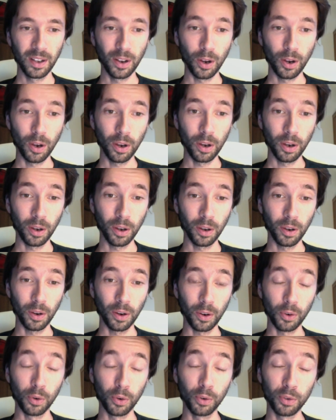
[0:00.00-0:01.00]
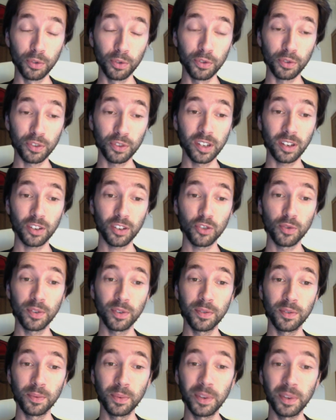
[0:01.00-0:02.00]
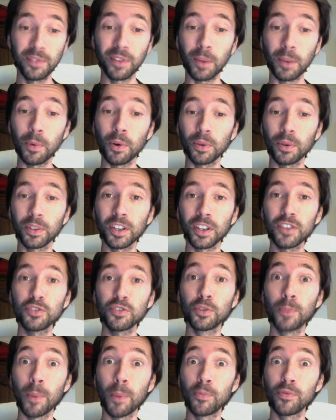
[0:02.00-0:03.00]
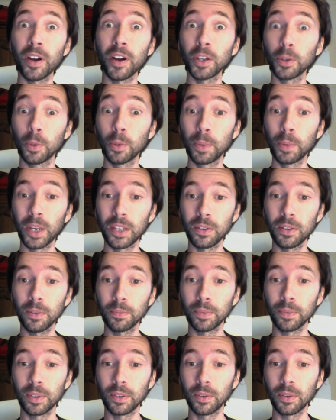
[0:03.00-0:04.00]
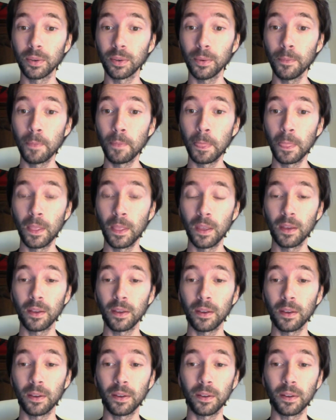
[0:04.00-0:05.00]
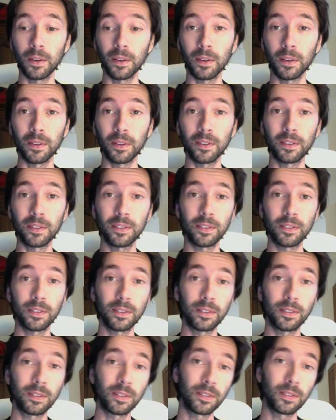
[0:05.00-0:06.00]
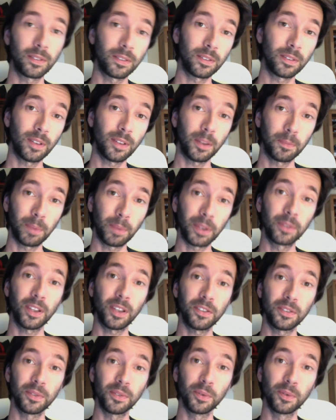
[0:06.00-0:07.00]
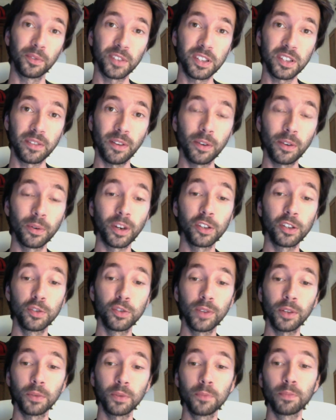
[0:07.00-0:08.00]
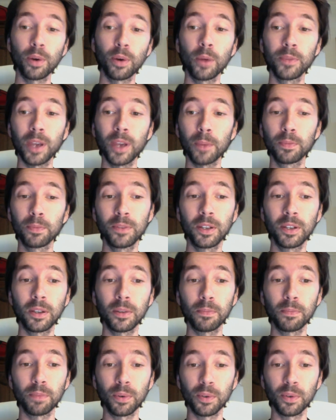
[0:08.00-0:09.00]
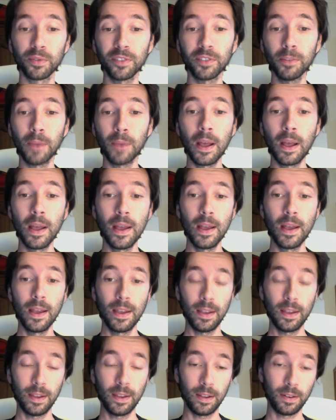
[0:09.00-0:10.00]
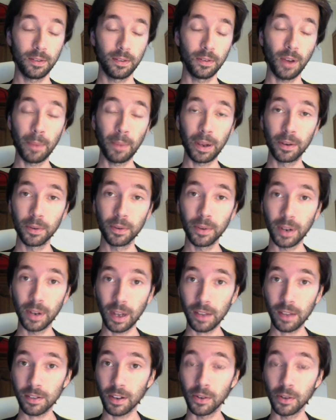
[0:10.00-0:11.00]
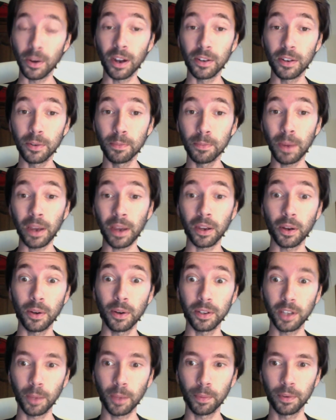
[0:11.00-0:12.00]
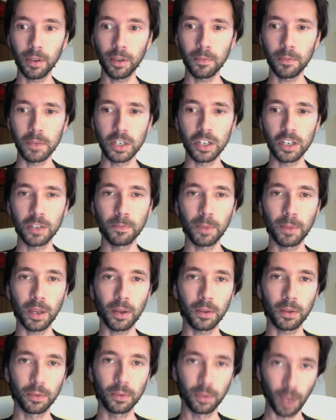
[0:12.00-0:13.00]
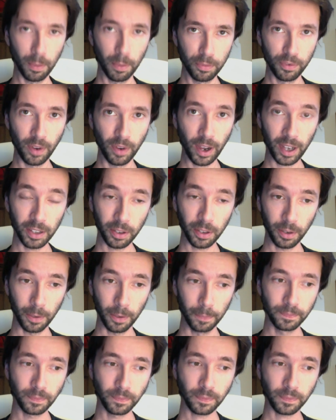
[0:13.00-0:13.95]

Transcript: Euh, en conclusion, je dirais que je suis oui, vraiment triste de ne pas pouvoir être présent puisque euh, cette présentation au festival aurait dû être une première publique pour le film. Elle n'aura pas lieu, hélas, elle aura lieu par écran interposé, mais j'espère en tout cas pouvoir être euh,